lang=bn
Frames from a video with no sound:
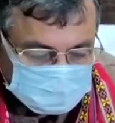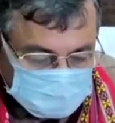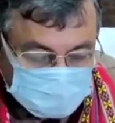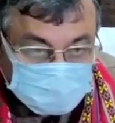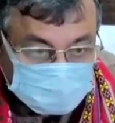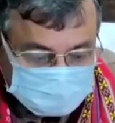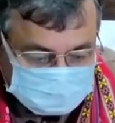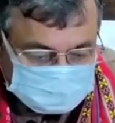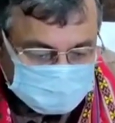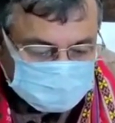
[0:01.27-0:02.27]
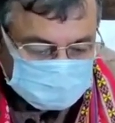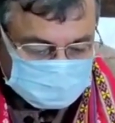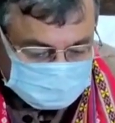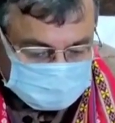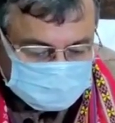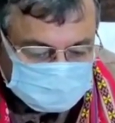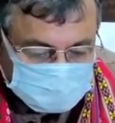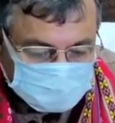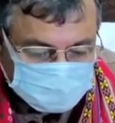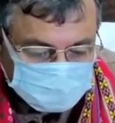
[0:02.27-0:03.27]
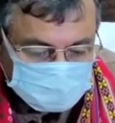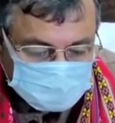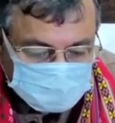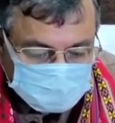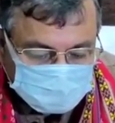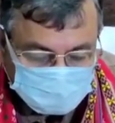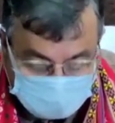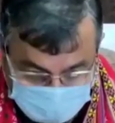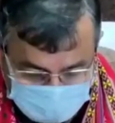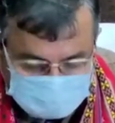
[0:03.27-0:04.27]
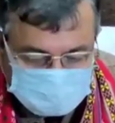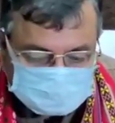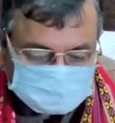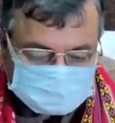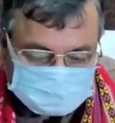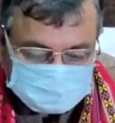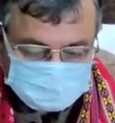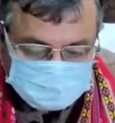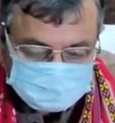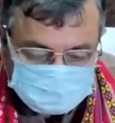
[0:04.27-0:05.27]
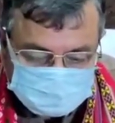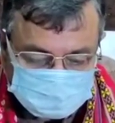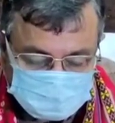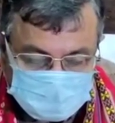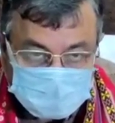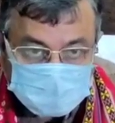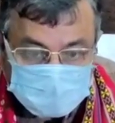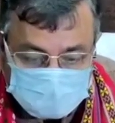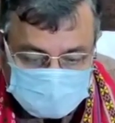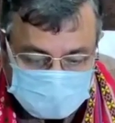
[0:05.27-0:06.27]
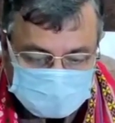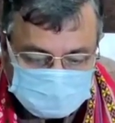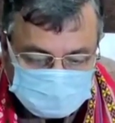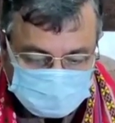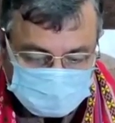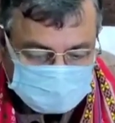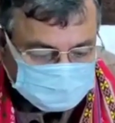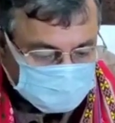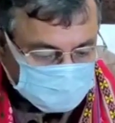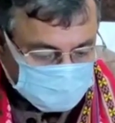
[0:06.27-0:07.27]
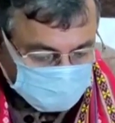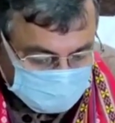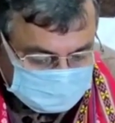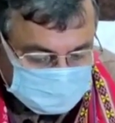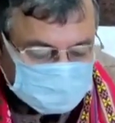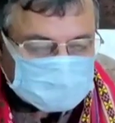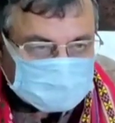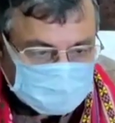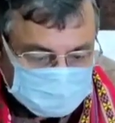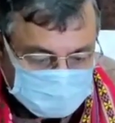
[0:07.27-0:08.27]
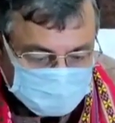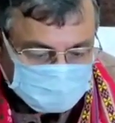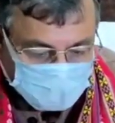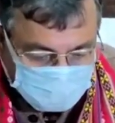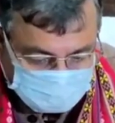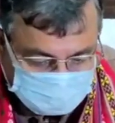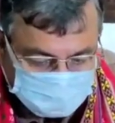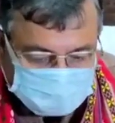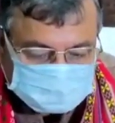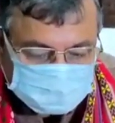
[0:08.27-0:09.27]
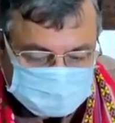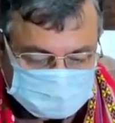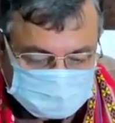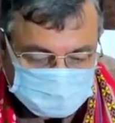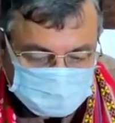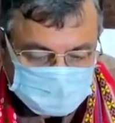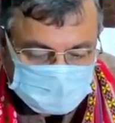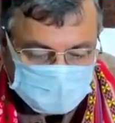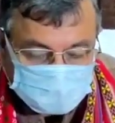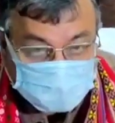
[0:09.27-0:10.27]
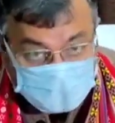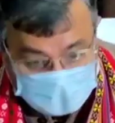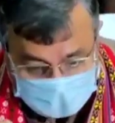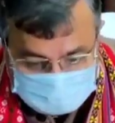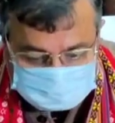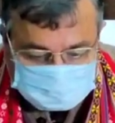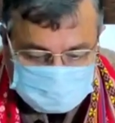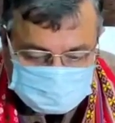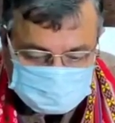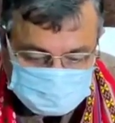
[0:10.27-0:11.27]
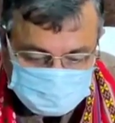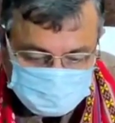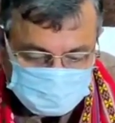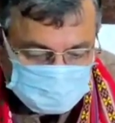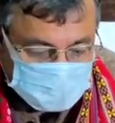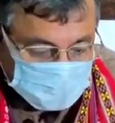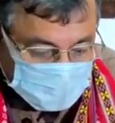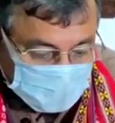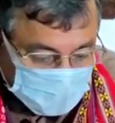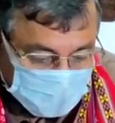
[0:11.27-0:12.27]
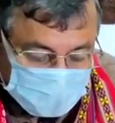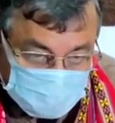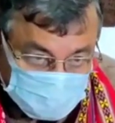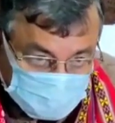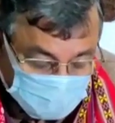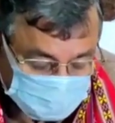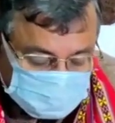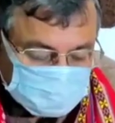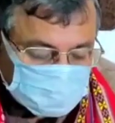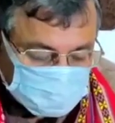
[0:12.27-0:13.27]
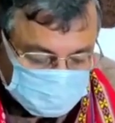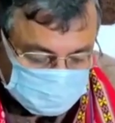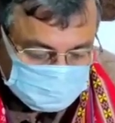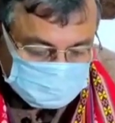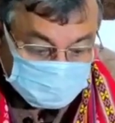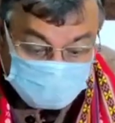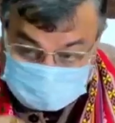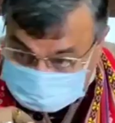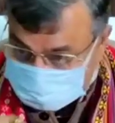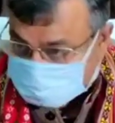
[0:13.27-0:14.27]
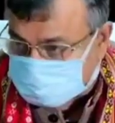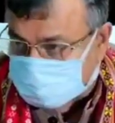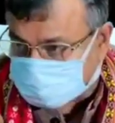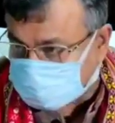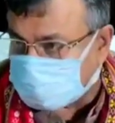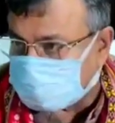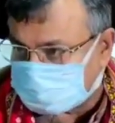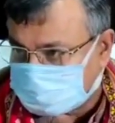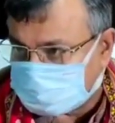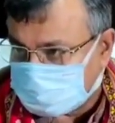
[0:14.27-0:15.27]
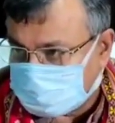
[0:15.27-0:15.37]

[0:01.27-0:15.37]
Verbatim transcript: due to disruption of, to regular classes, preparing students for board examination and competitive examination and for higher studies, and to continue vaccination of students.